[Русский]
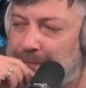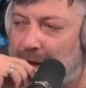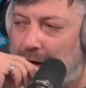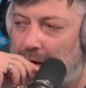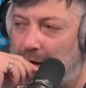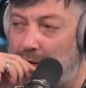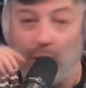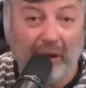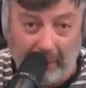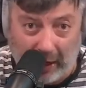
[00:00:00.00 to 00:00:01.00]
Э,
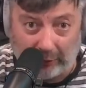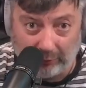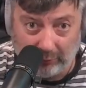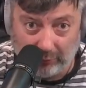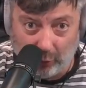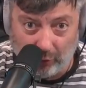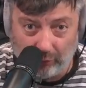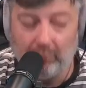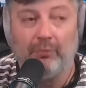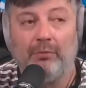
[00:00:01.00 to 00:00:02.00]
либерал он.
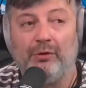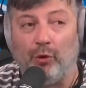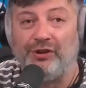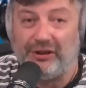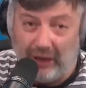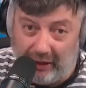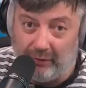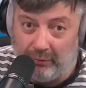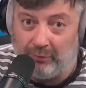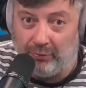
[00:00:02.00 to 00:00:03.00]
То есть есть
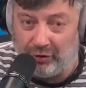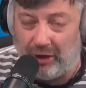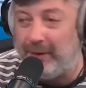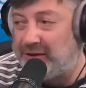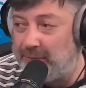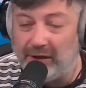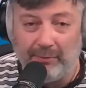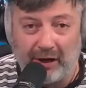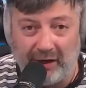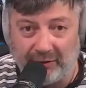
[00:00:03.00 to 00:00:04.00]
какие-то, мы же обязаны были
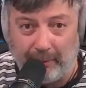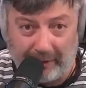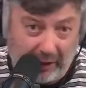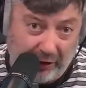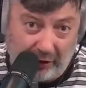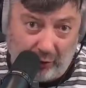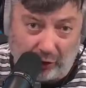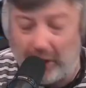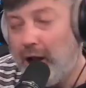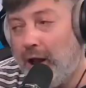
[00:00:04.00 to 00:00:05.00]
либерализмом проходить
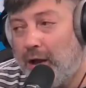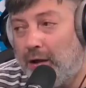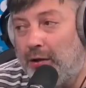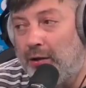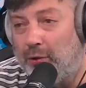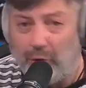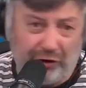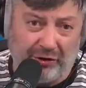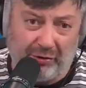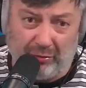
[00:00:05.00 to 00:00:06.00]
тоже. Э,
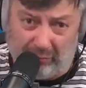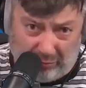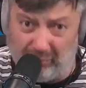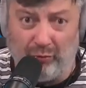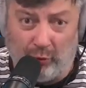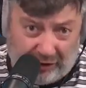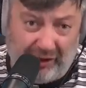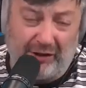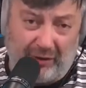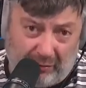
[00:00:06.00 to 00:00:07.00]
очень, ну,
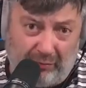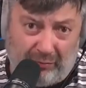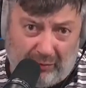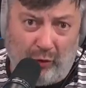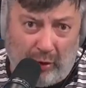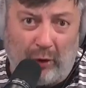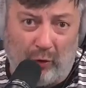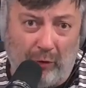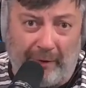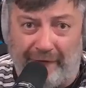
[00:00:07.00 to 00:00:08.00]
естественно, как
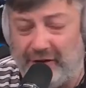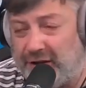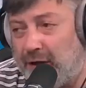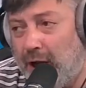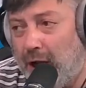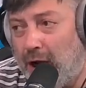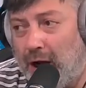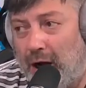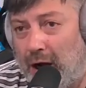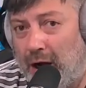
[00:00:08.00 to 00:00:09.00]
любой профессор
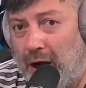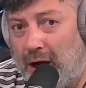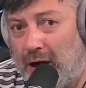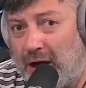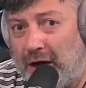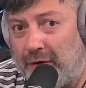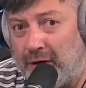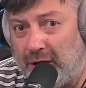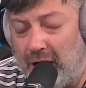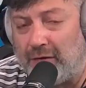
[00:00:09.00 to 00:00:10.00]

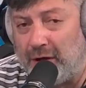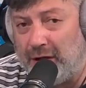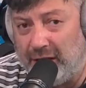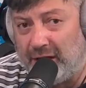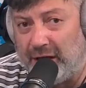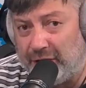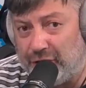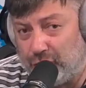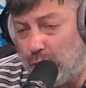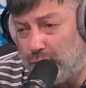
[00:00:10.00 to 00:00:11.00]
Харвард, Гарварда и
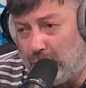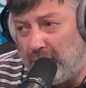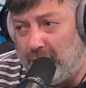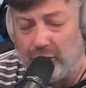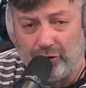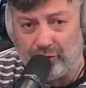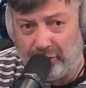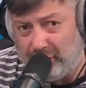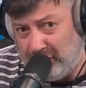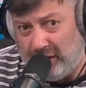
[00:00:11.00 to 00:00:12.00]
Кеннеди Скул, он, конечно же,
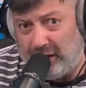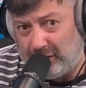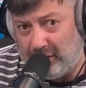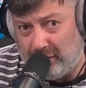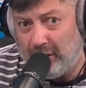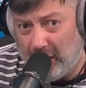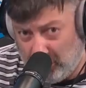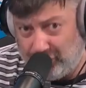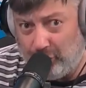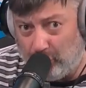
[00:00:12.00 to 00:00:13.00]
интеллект не
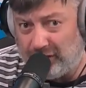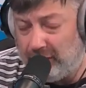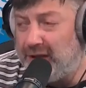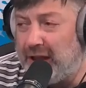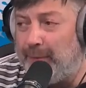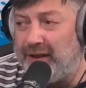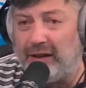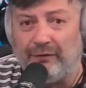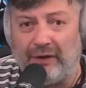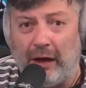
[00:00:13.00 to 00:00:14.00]
серьезного, и там они
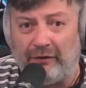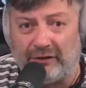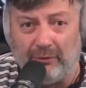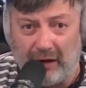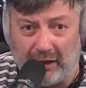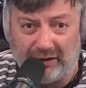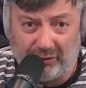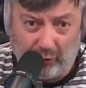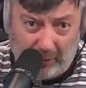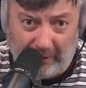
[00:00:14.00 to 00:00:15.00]
там в, в коллаборации с
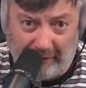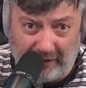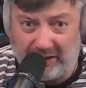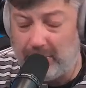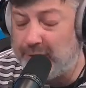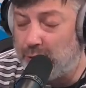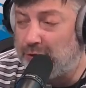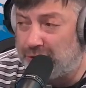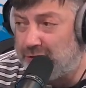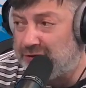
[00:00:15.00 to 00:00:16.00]
другим профессором, имени
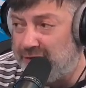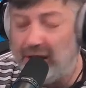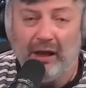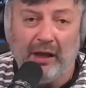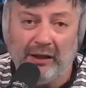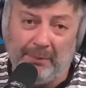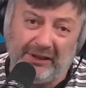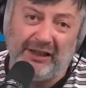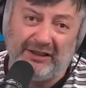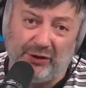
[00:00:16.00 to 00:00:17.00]
Уложу в голове,
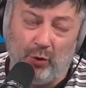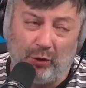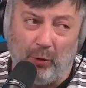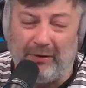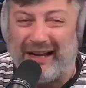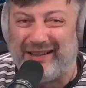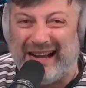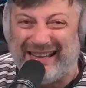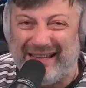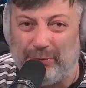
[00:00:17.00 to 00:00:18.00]
написали статью о том, как,
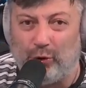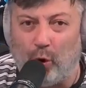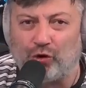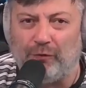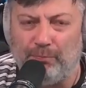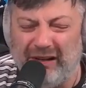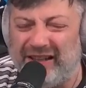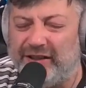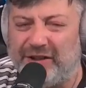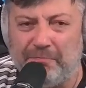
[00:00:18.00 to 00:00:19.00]
каким должен
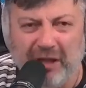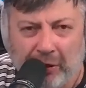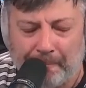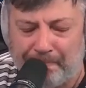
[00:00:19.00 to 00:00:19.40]
выглядеть мир,